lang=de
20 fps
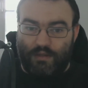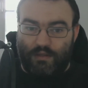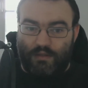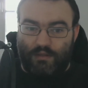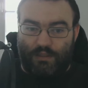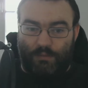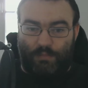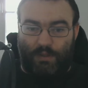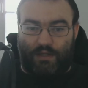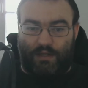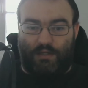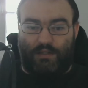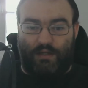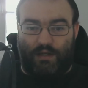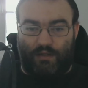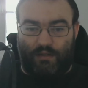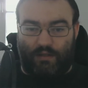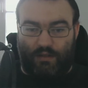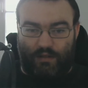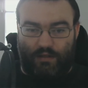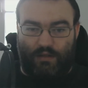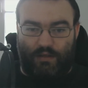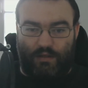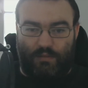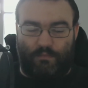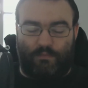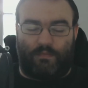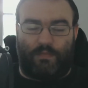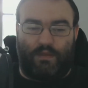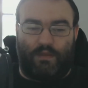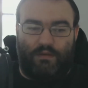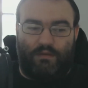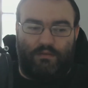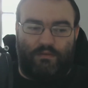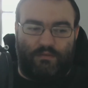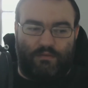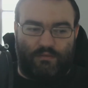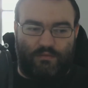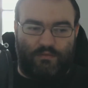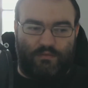Die packe ich nacheinander.
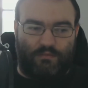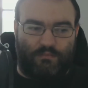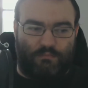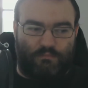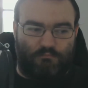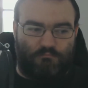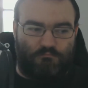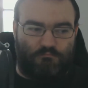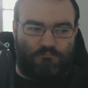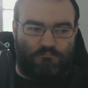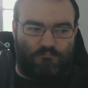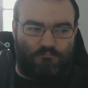Ähm,